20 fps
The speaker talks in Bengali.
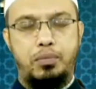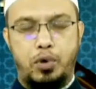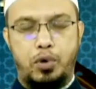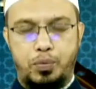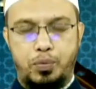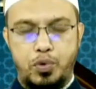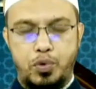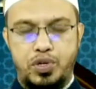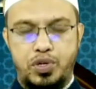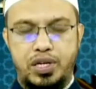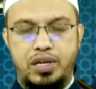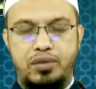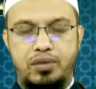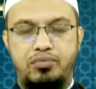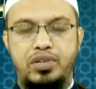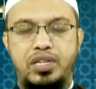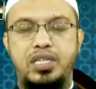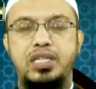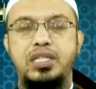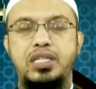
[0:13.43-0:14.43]
পরপুরুষের
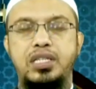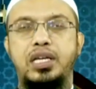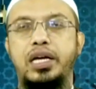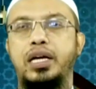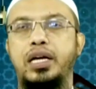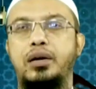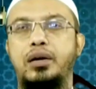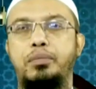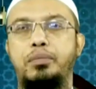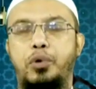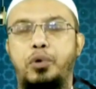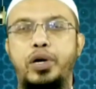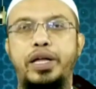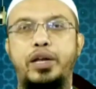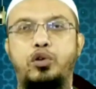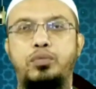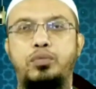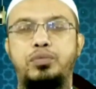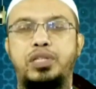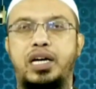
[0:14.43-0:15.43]
দৃষ্টিতে পরে
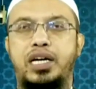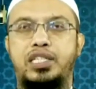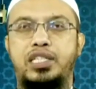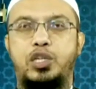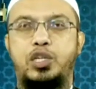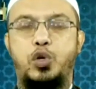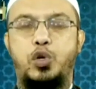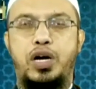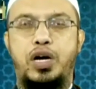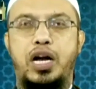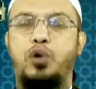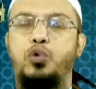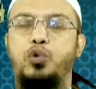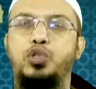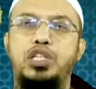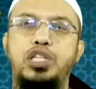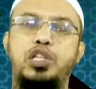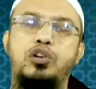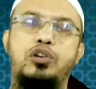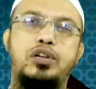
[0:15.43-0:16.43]
এরকম জায়গায় সেগুলো নাড়া
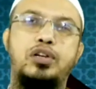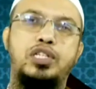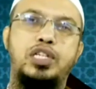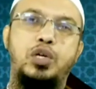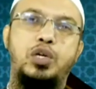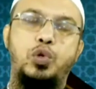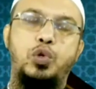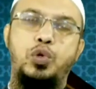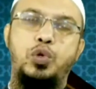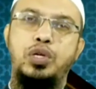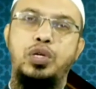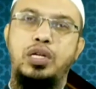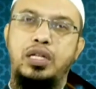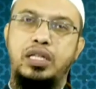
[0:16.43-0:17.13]
উচিত না কারণ সেগুলো